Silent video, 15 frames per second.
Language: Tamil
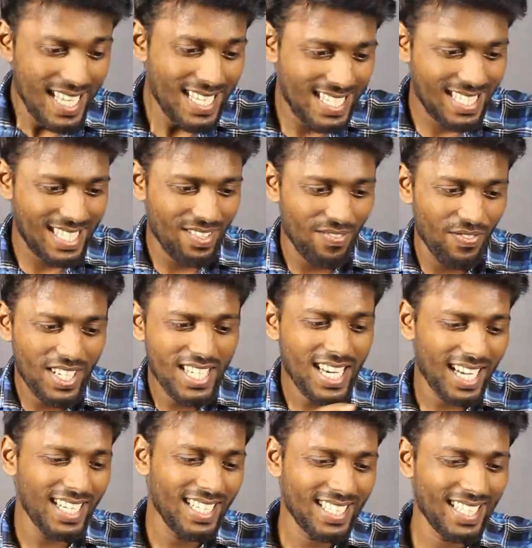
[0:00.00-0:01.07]
எஸ்
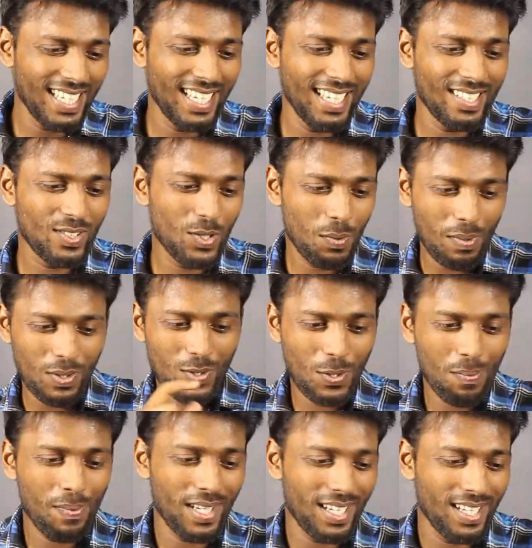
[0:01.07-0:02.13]
சூப்பர்
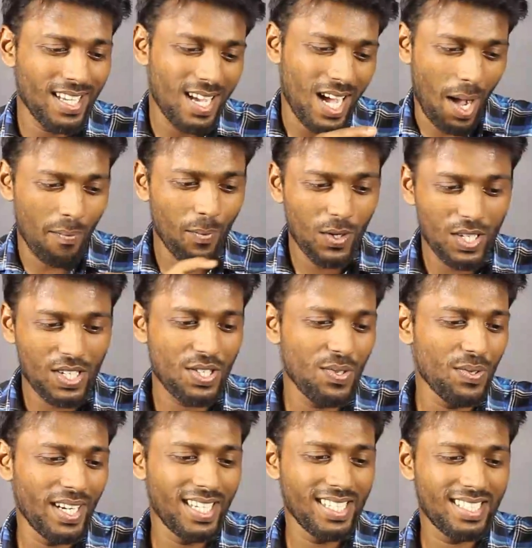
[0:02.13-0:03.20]
சூப்பர் அமௌண்ட்
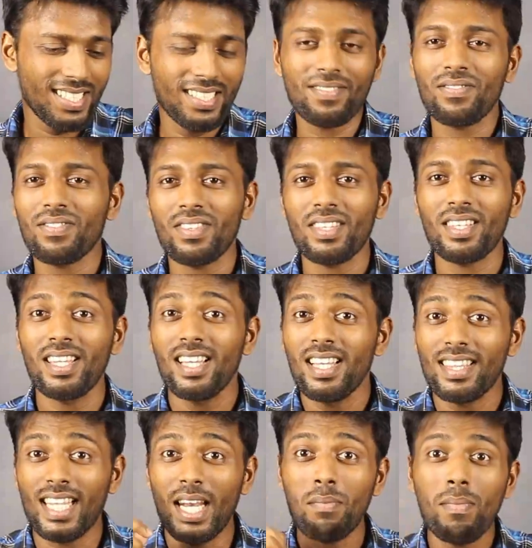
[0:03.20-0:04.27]
ரிசீவ் ஆயிடுச்சு
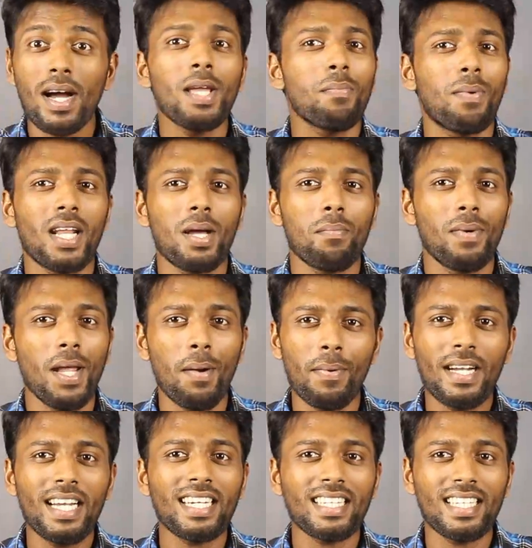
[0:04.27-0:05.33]
நண்பா இப்ப நான் ப்ளே
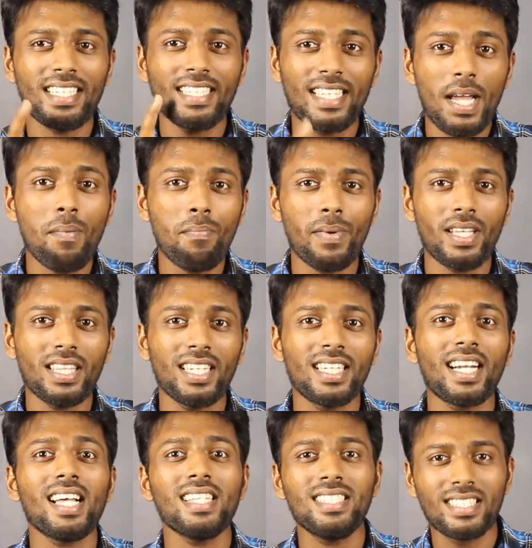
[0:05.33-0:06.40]
பண்ணிட்டு இருந்த கேம்
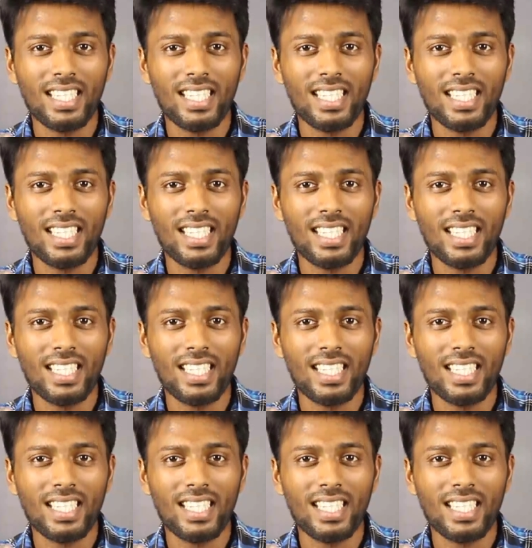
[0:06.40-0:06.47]
பாத்தீங்கன்னா